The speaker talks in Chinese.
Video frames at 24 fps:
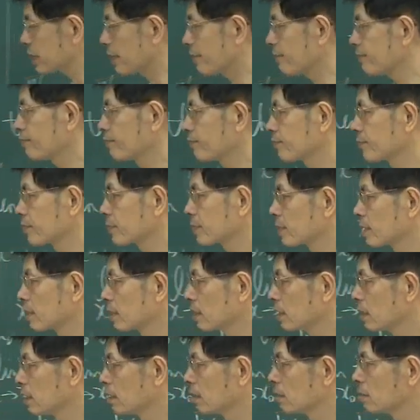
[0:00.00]
间。
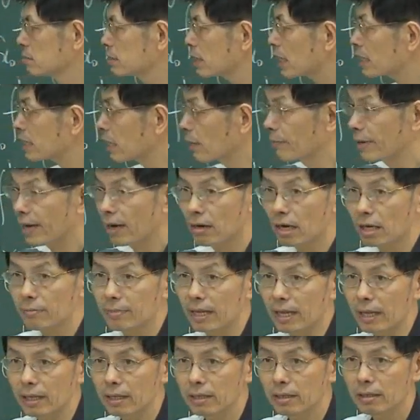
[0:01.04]
这个有没有
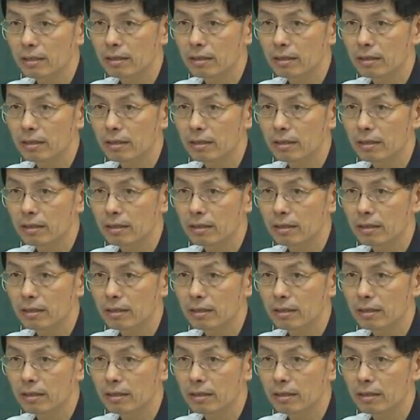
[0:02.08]
limit？